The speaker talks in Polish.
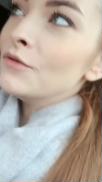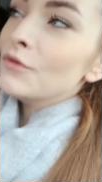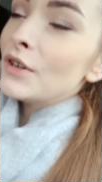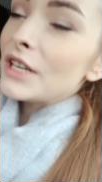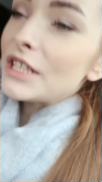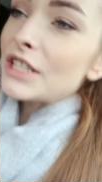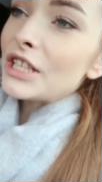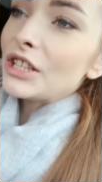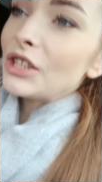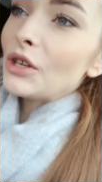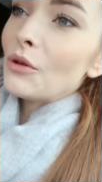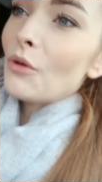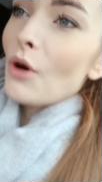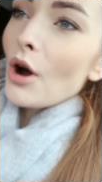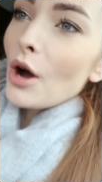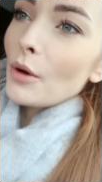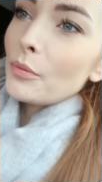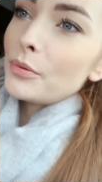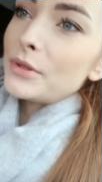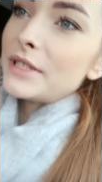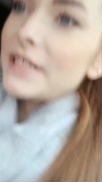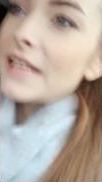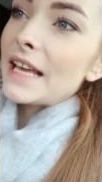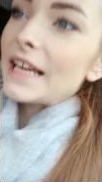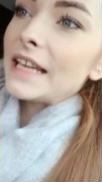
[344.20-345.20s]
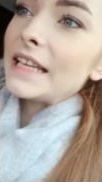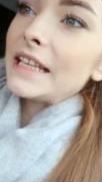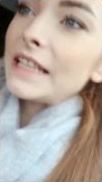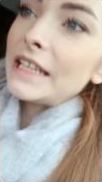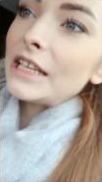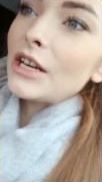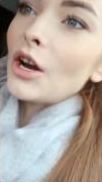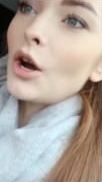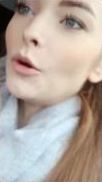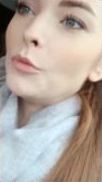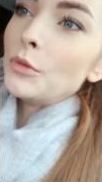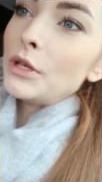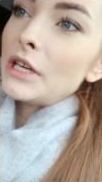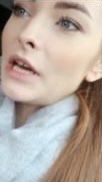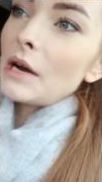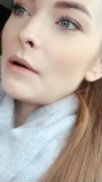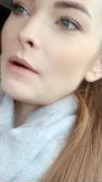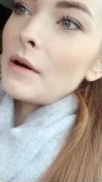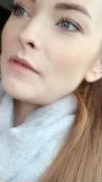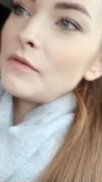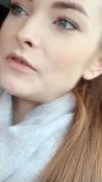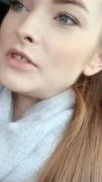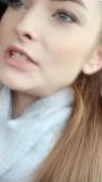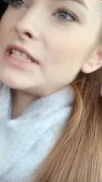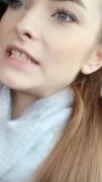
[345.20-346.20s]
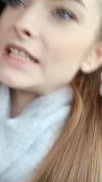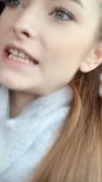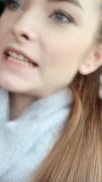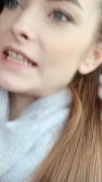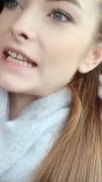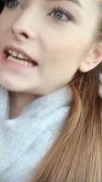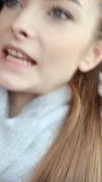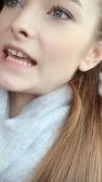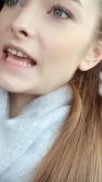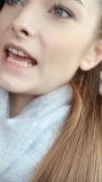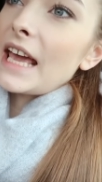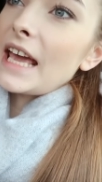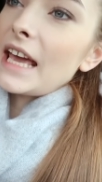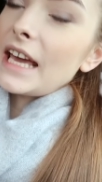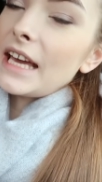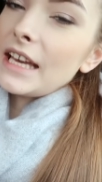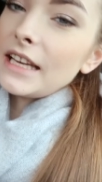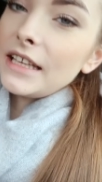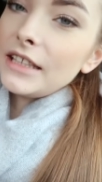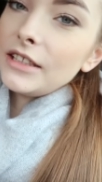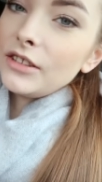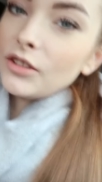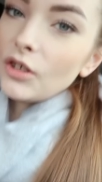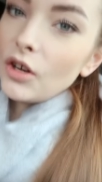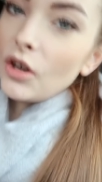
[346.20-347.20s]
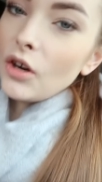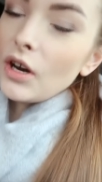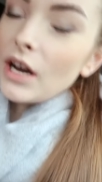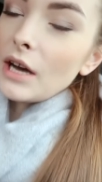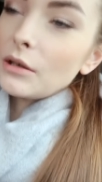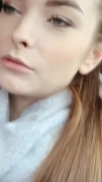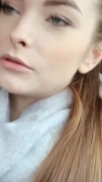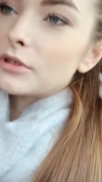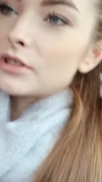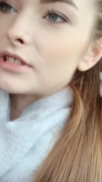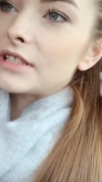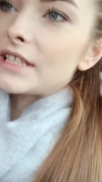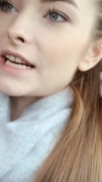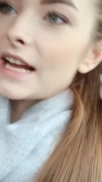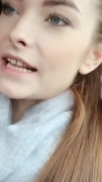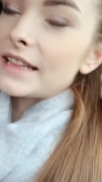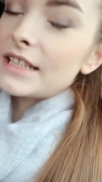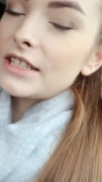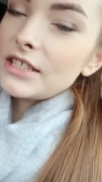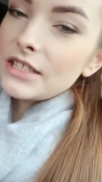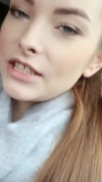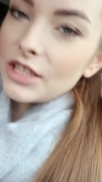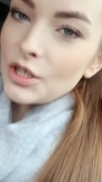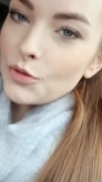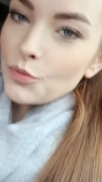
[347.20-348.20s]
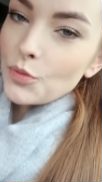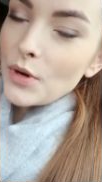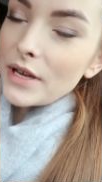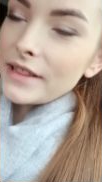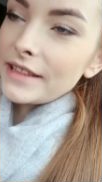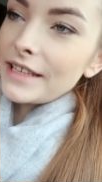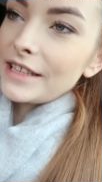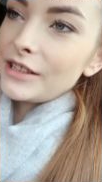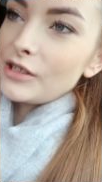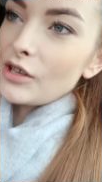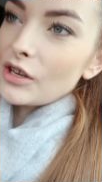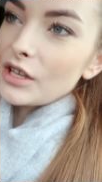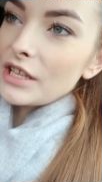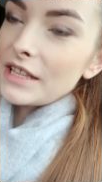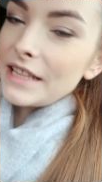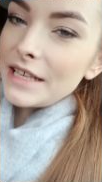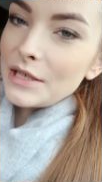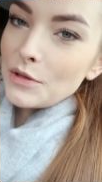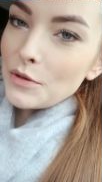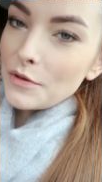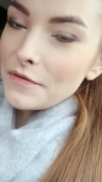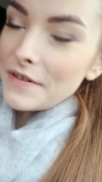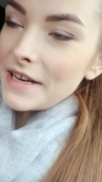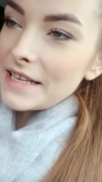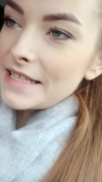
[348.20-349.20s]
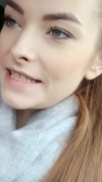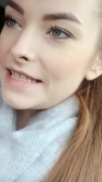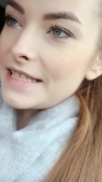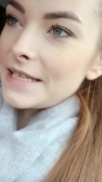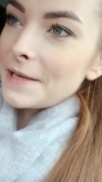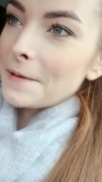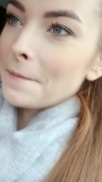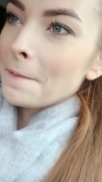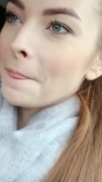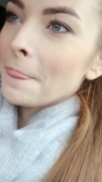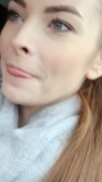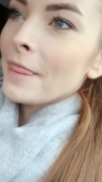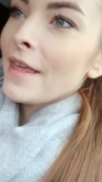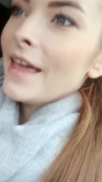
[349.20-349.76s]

właśnie tą opcję i omijałam wszystkie takie no, autostrady czy też płatne drogi na Słowacji.